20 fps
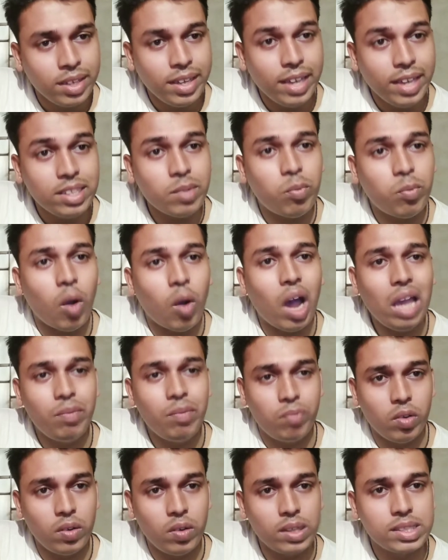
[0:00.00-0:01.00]
এই যে ভয়
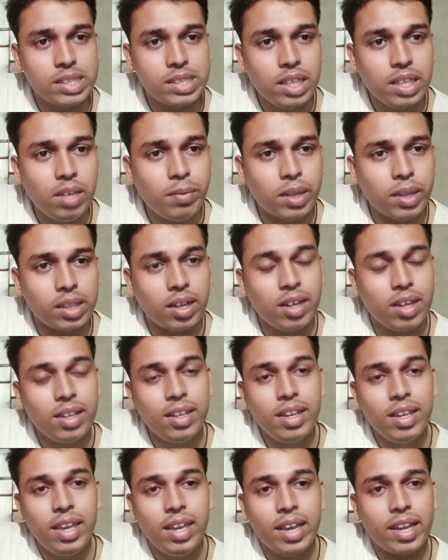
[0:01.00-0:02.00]
পেও না সিনেমাটা
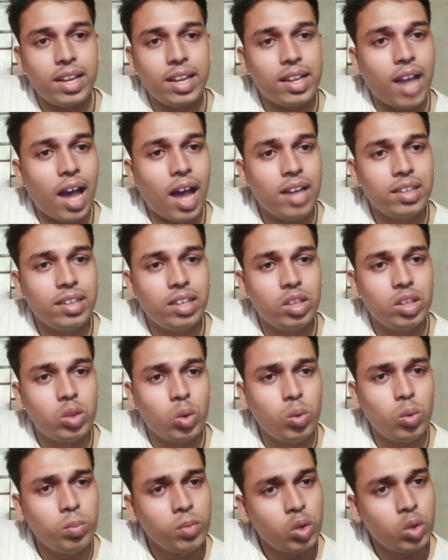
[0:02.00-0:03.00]
এখানে গান
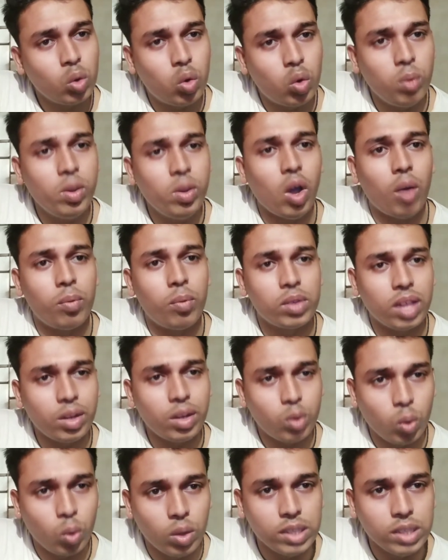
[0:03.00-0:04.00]
কিন্তু খুবই অবদান
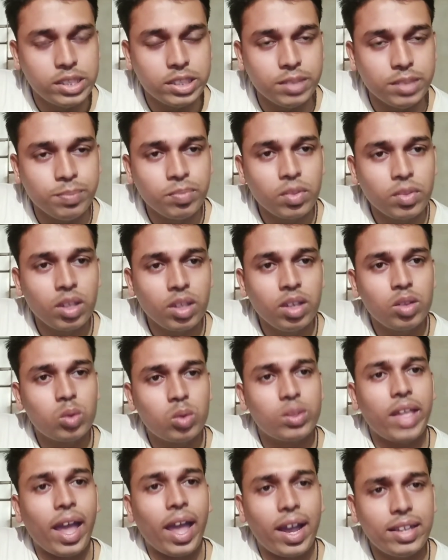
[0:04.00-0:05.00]
রয়েছে তো
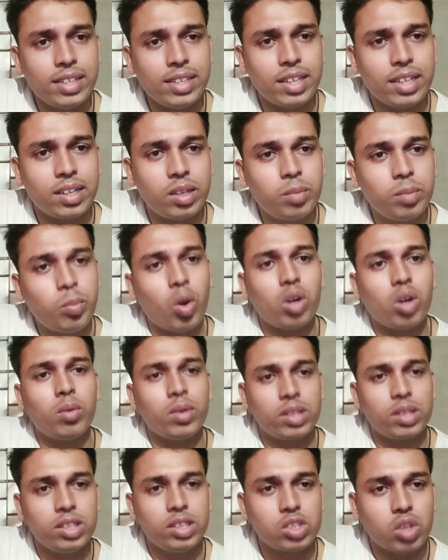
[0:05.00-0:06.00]
দেখা যাক
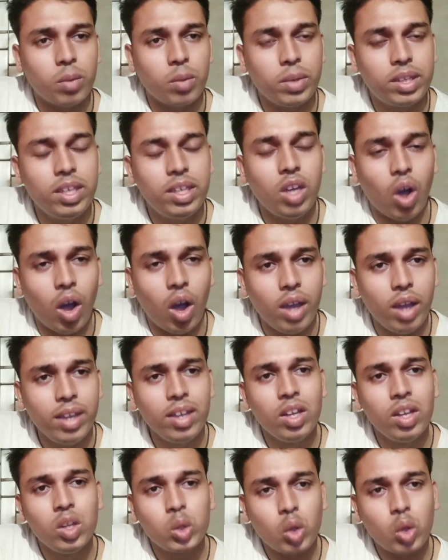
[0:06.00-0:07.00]
পরবর্তী সময় কি হয়
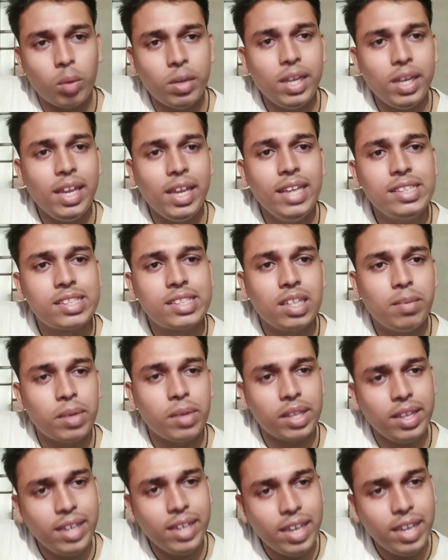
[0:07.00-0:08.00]
তবে এই
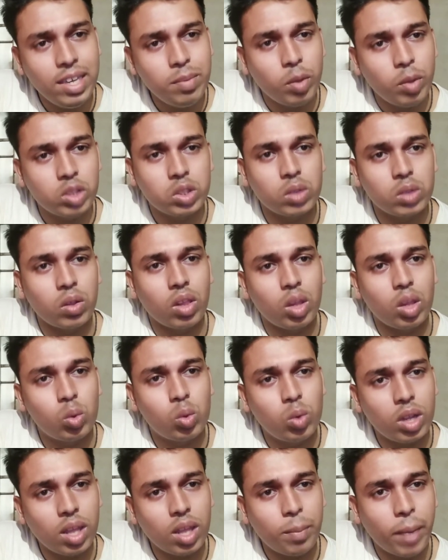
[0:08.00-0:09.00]
সিনেমাটা এই বছর তথা
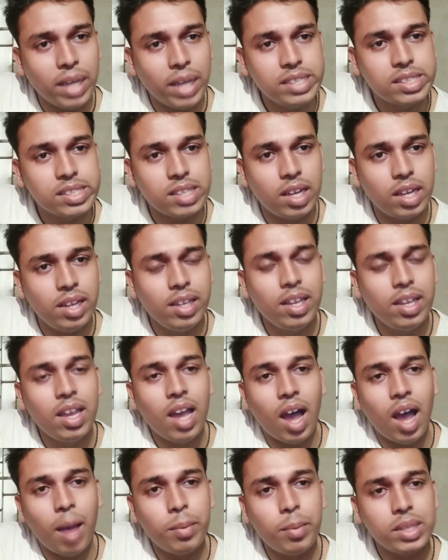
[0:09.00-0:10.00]
দু সালে
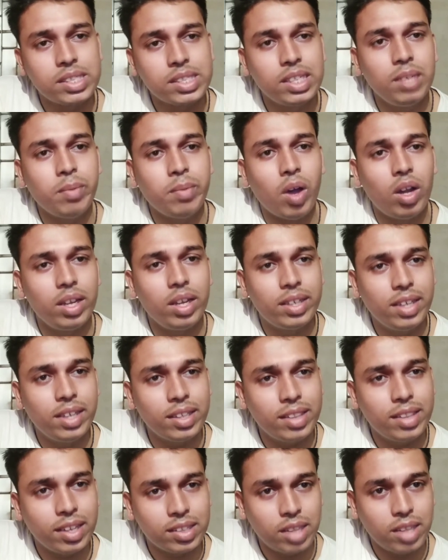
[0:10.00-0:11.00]
আমরা সিনেমা হলে
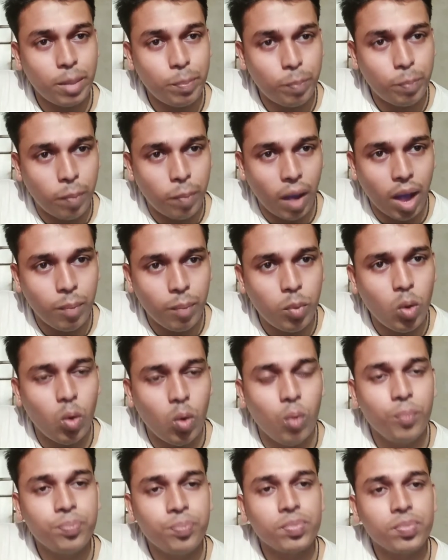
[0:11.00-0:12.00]
গিয়ে দেখতে পাবো
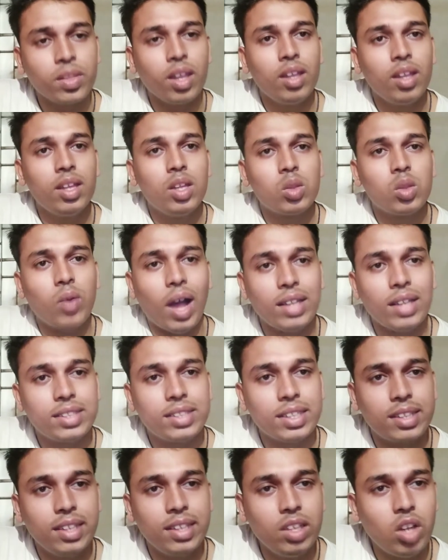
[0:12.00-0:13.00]
তো
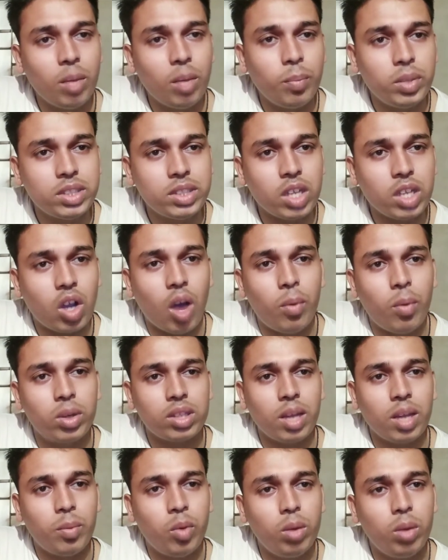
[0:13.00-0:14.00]
আজকে তিন নম্বর যে
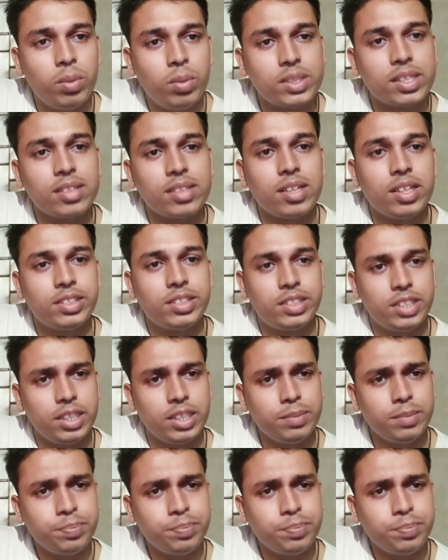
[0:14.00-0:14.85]
খবরটা বলবো সেটা হচ্ছে